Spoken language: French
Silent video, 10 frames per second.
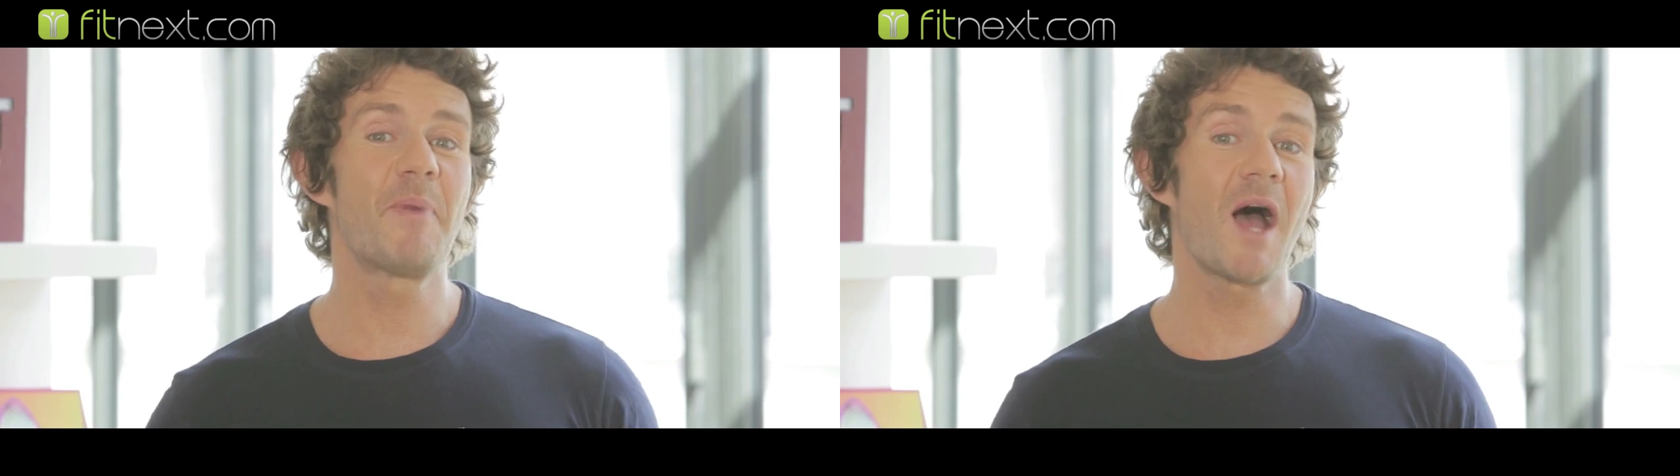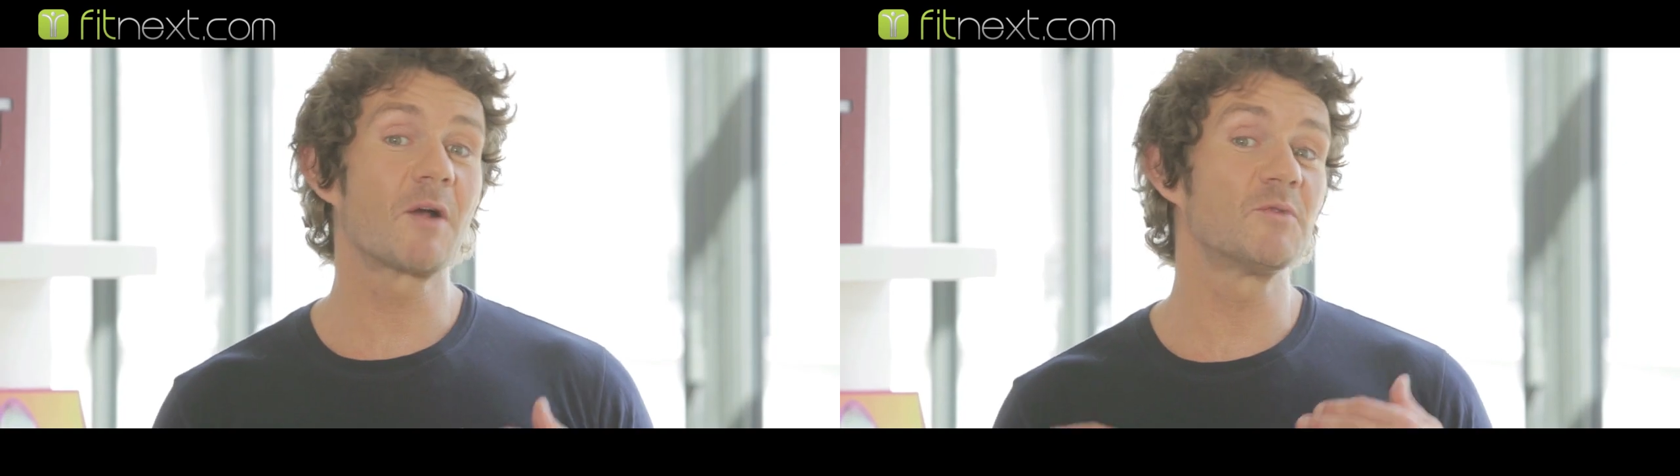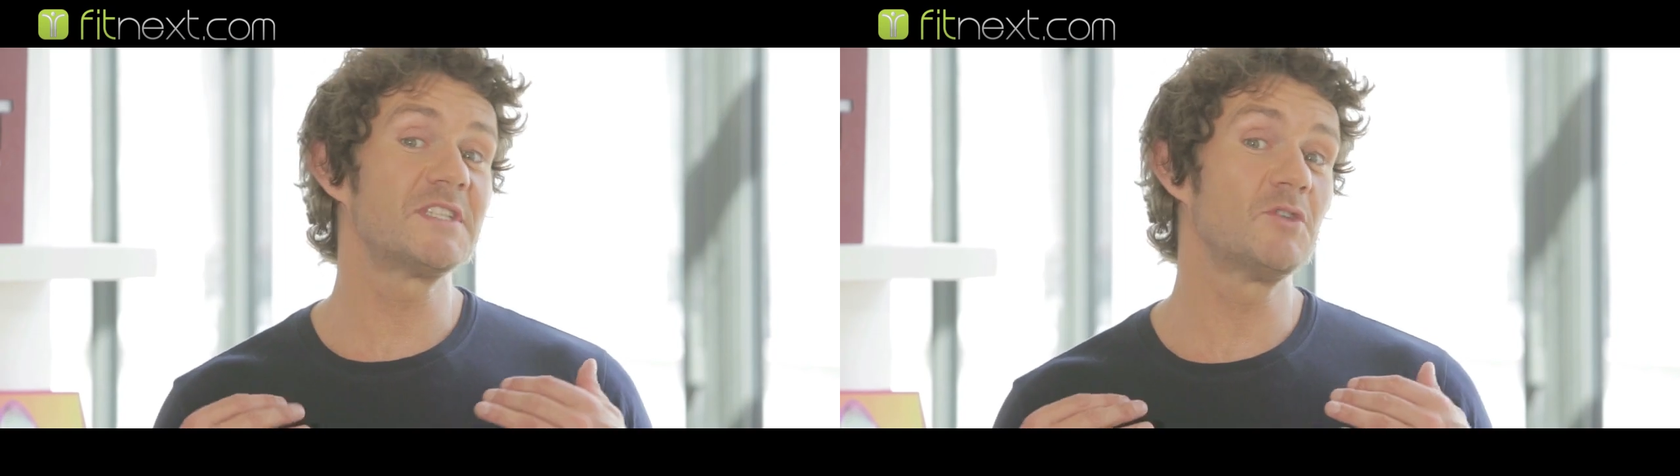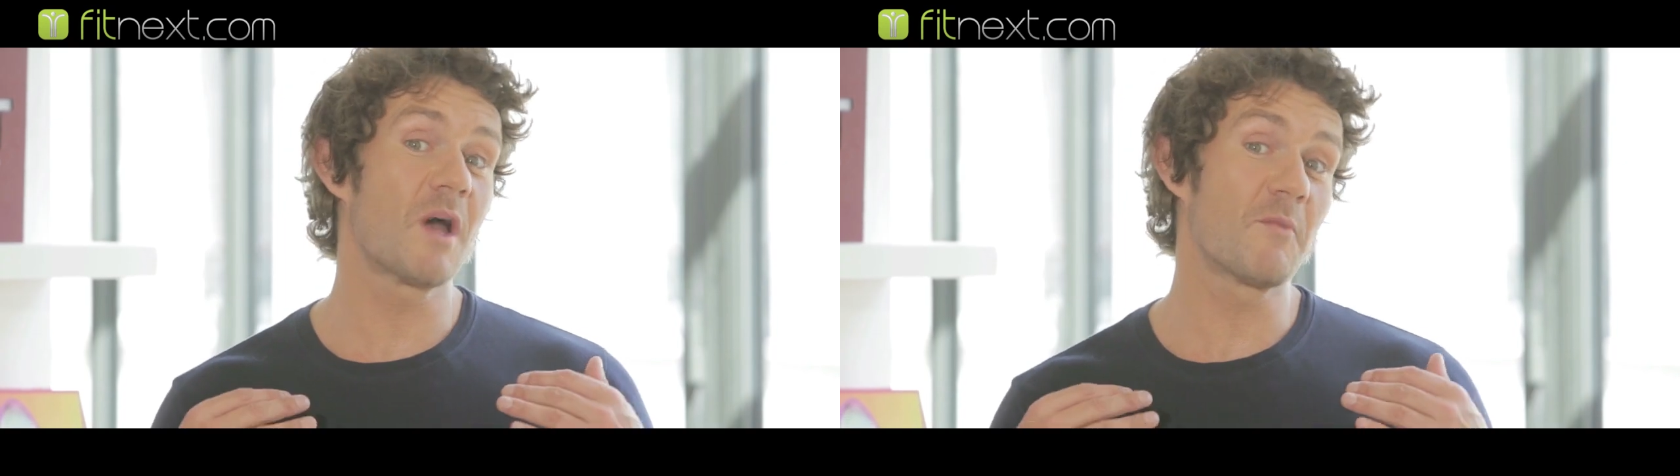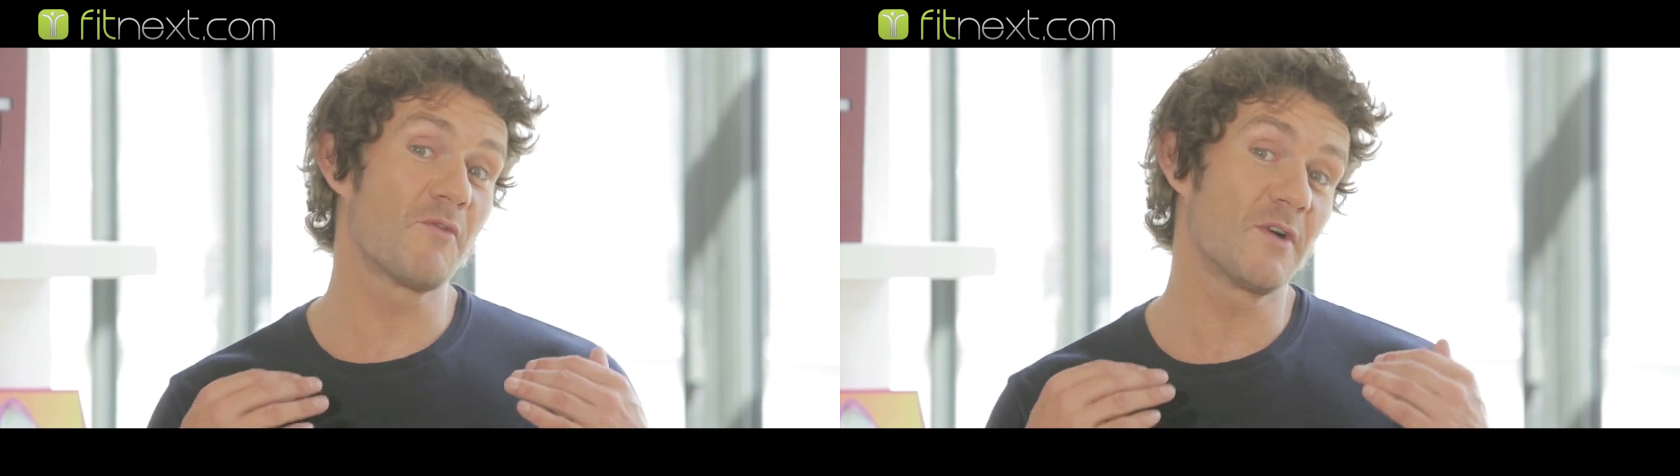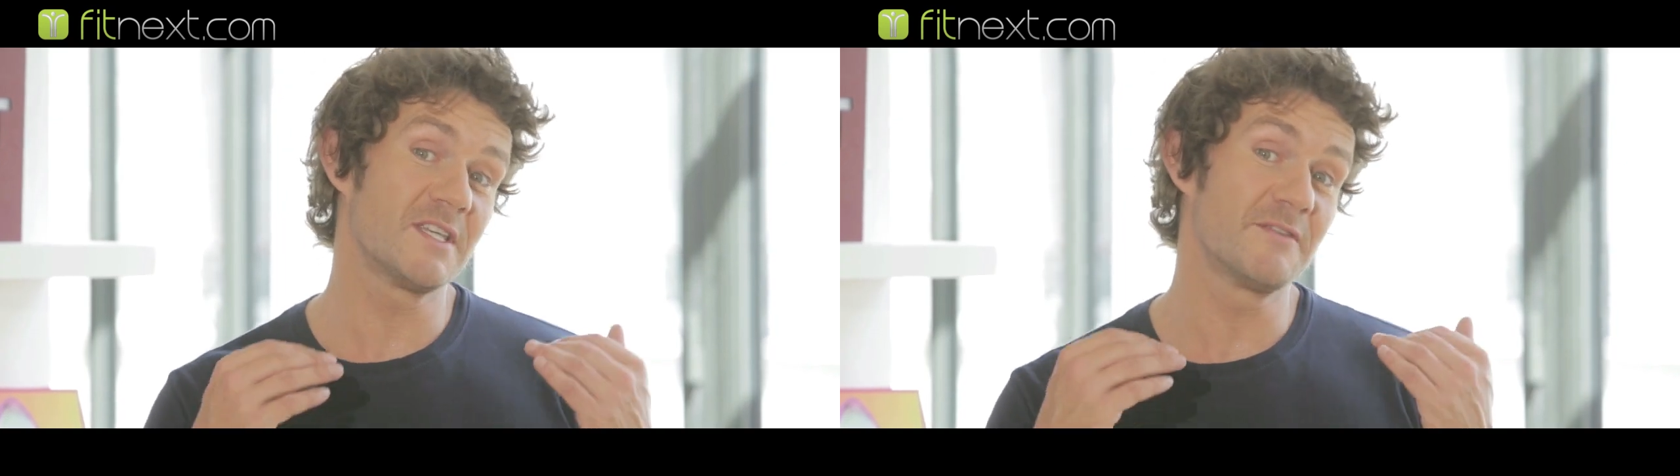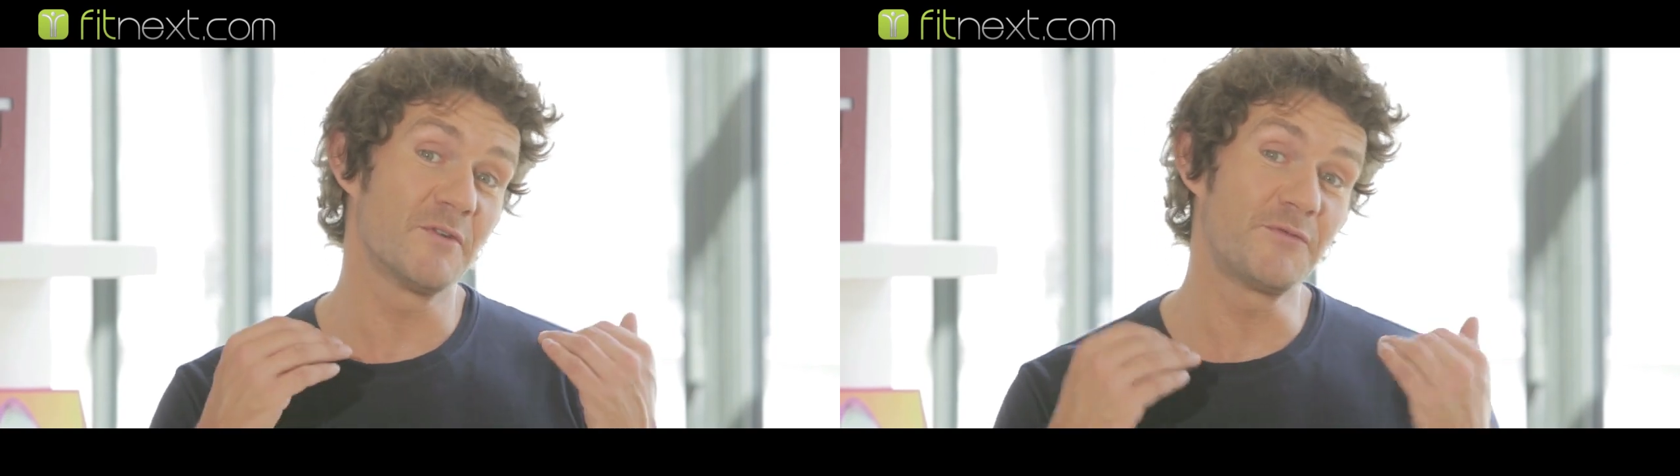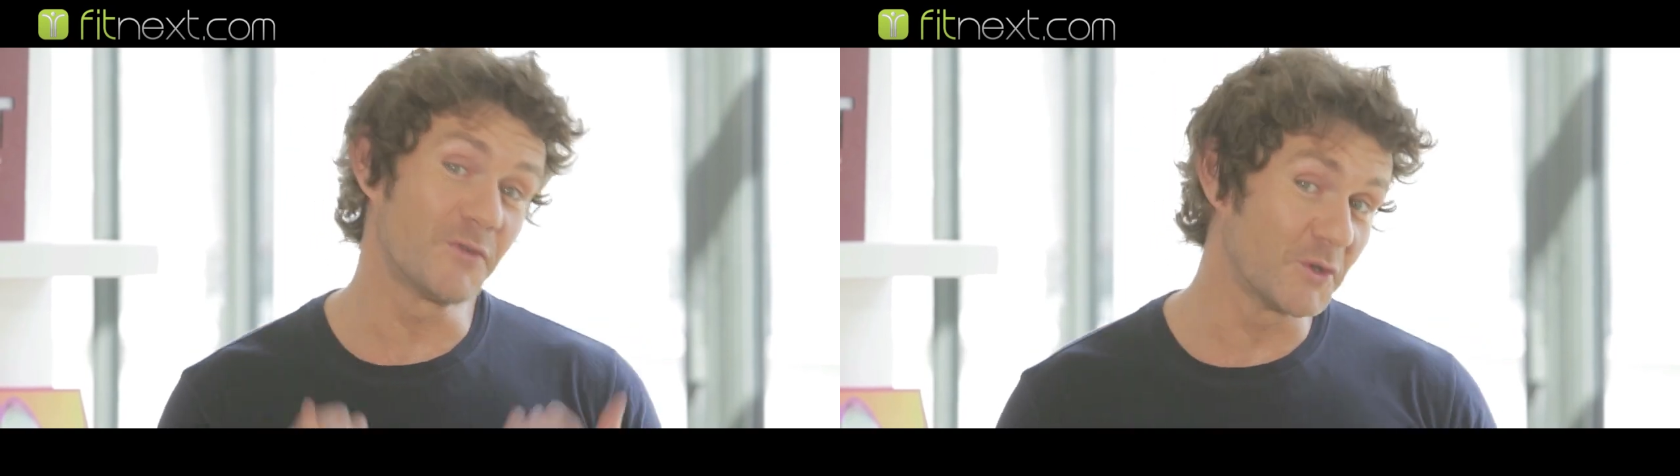pas à continuer à m'envoyer
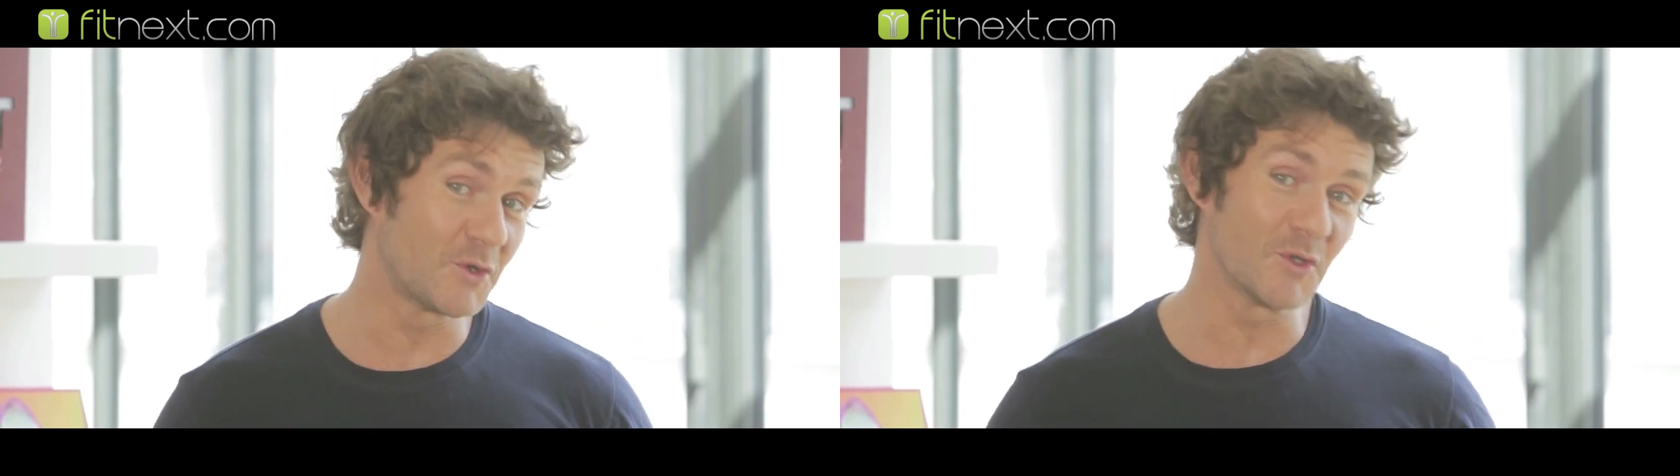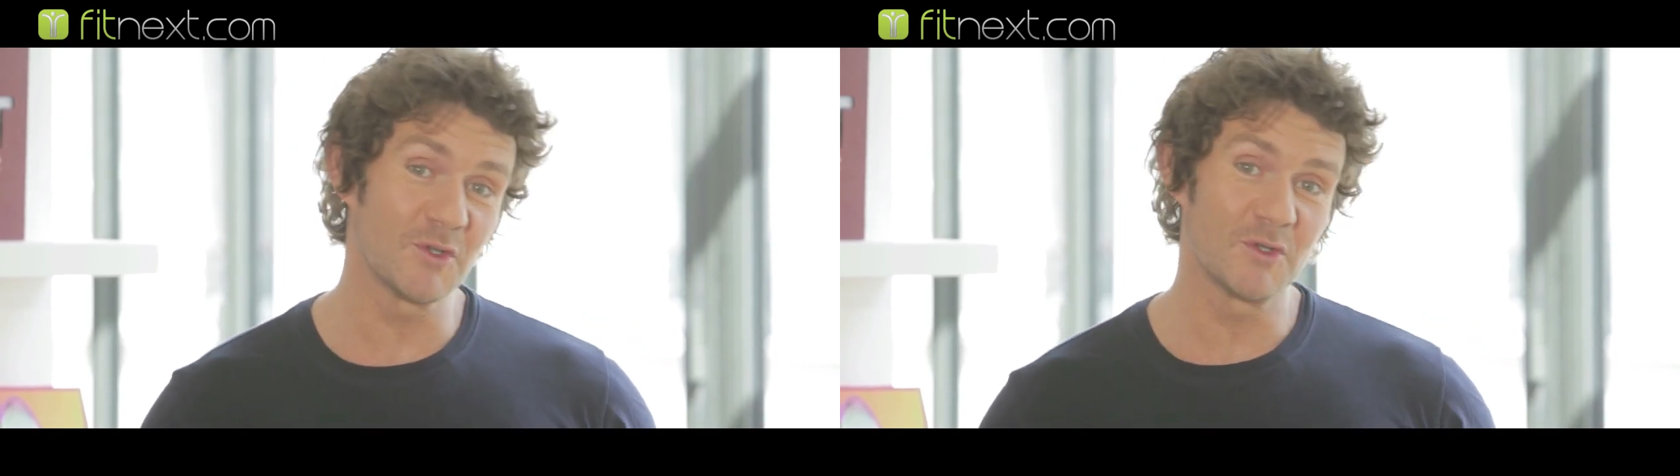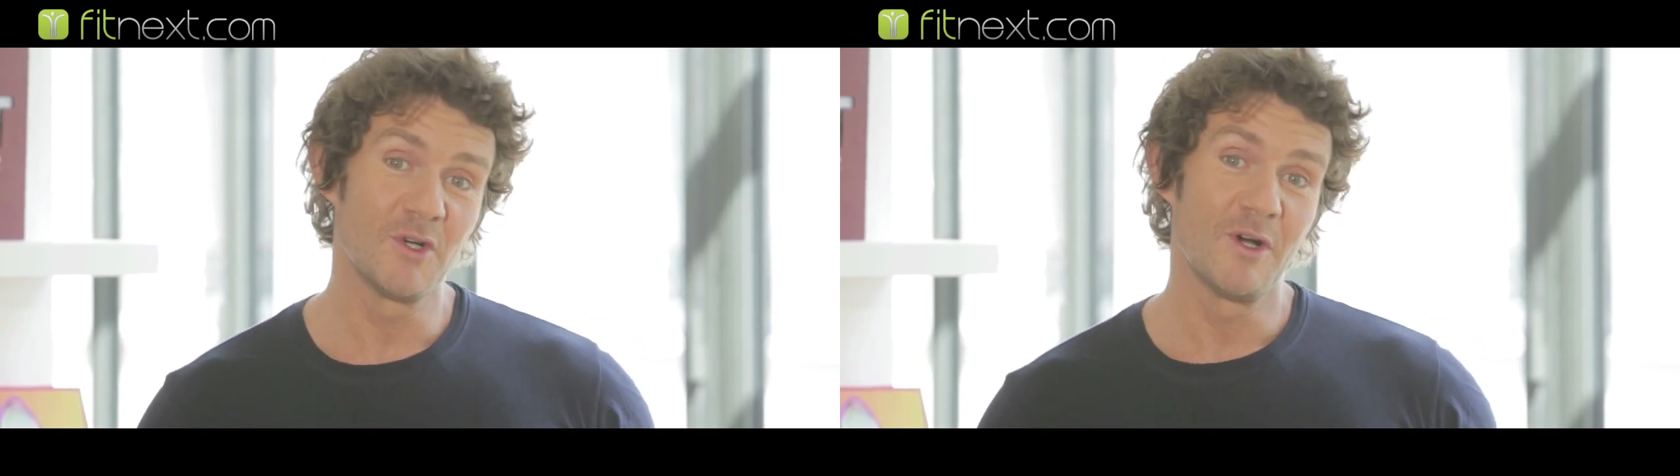vos photos,